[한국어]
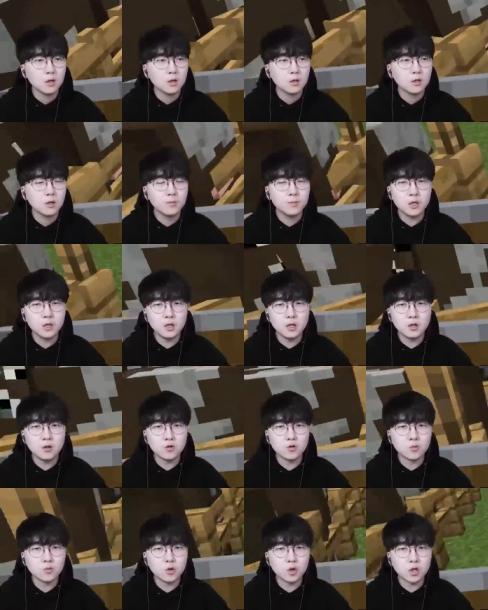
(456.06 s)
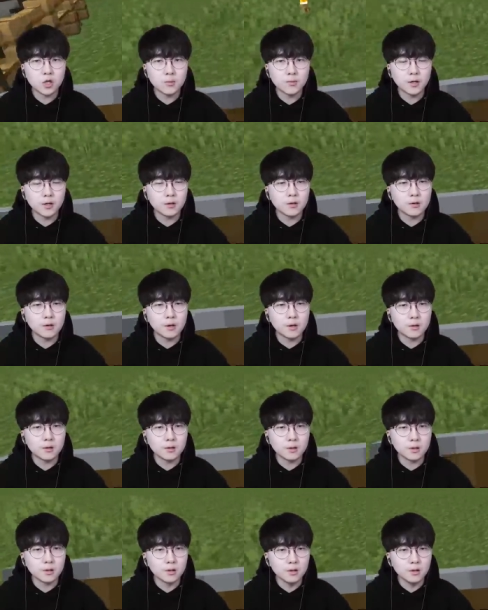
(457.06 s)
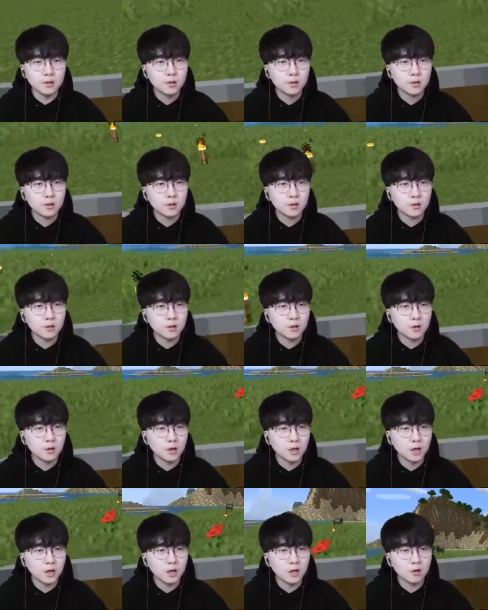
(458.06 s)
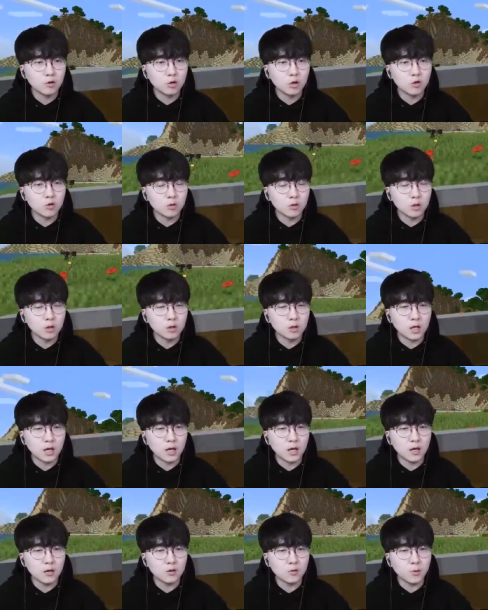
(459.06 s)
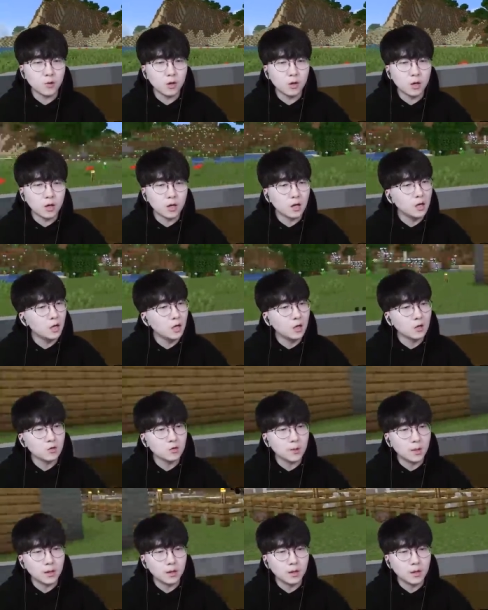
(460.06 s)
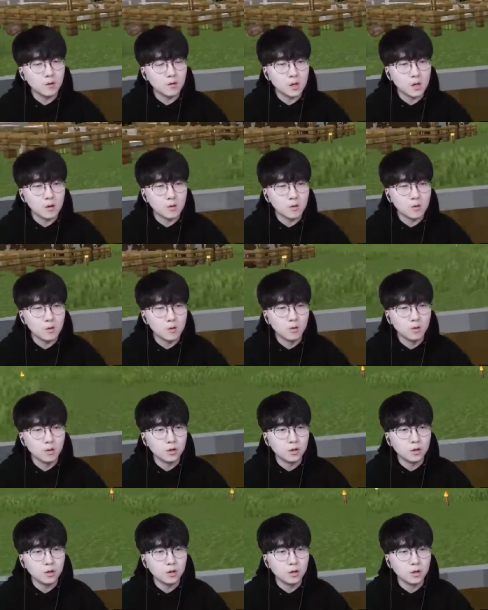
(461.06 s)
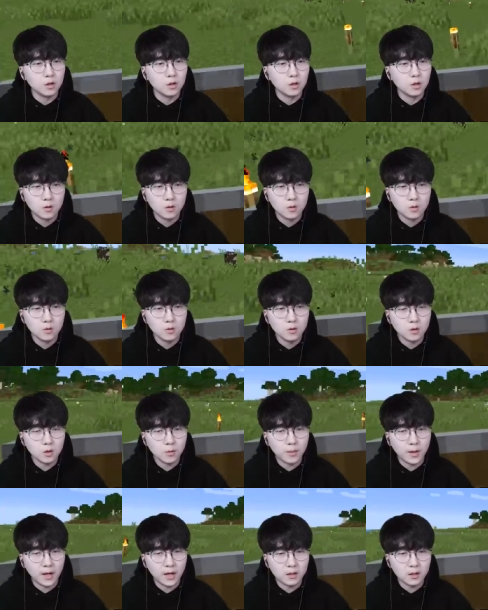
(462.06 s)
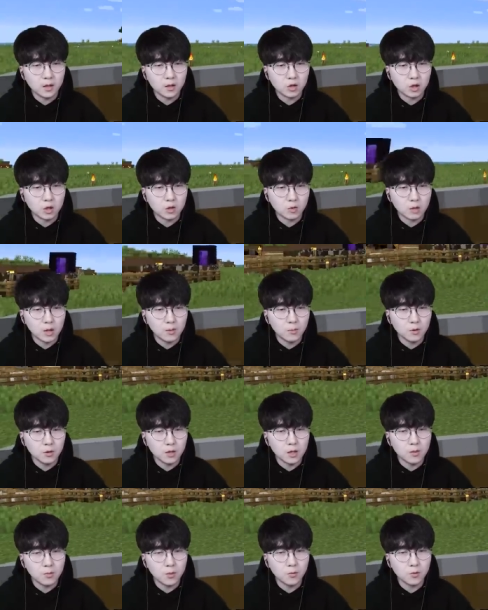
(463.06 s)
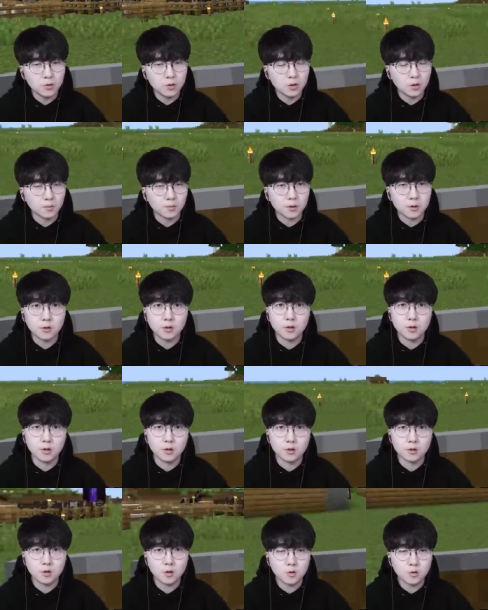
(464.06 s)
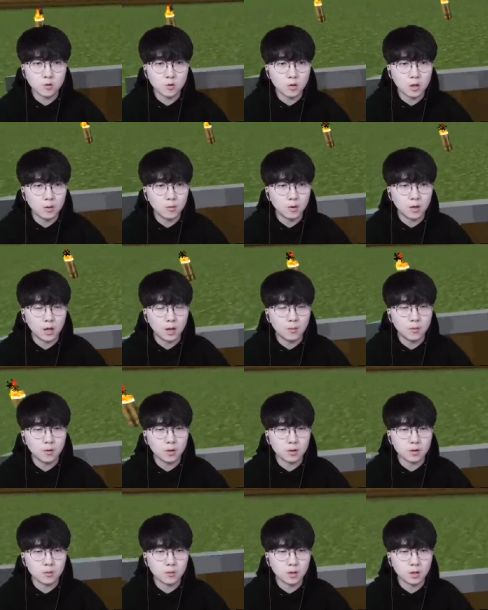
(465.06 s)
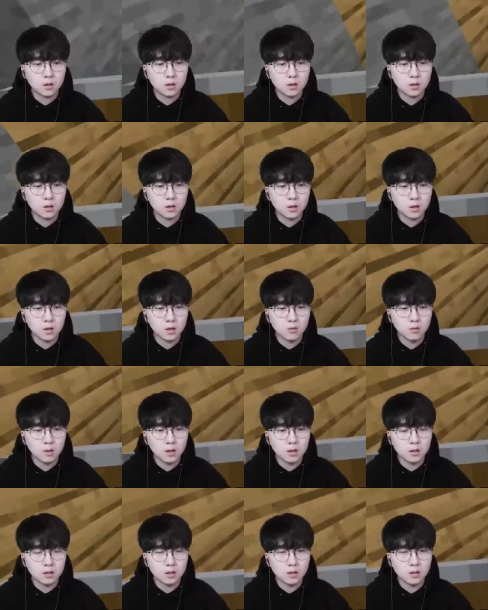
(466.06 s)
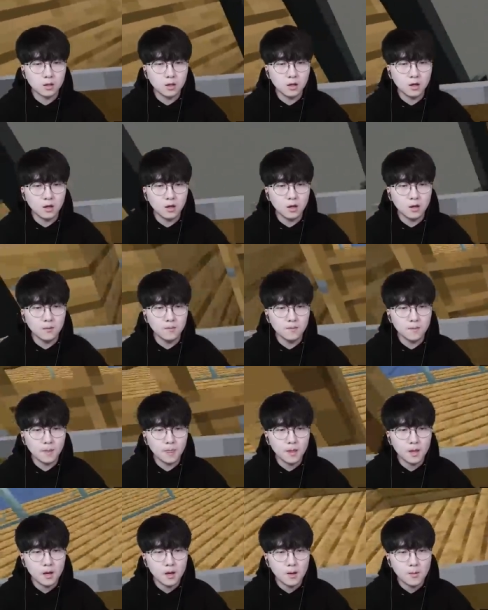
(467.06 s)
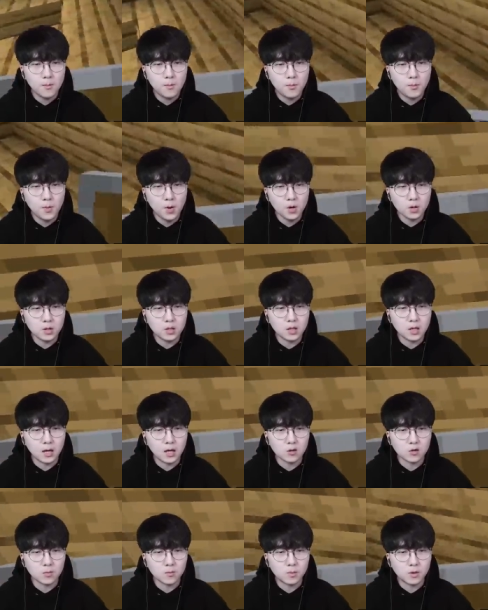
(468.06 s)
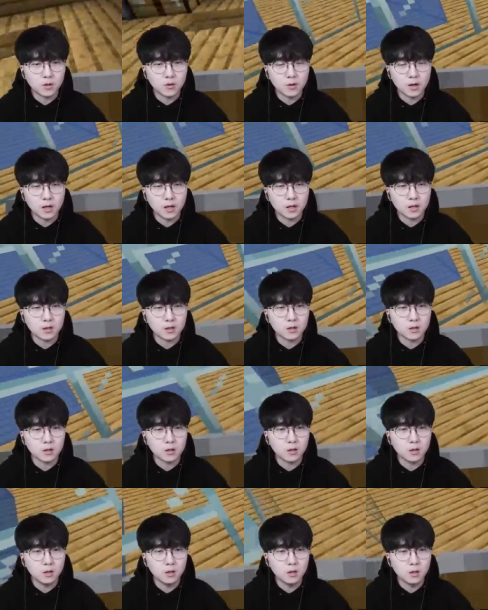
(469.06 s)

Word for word: 늪지를 좀 찾아봐야 될 것 같거든요 그래서 여기 뒤쪽에는 계속 평화라 좀 안 나올 것 같고 오늘은 오늘 여기 바다 뒤쪽을 한 번도 살펴본 적이 없어서 저쪽으로 한번 가보겠습니다 그러기 위해서는 보트가 좀 필요하겠죠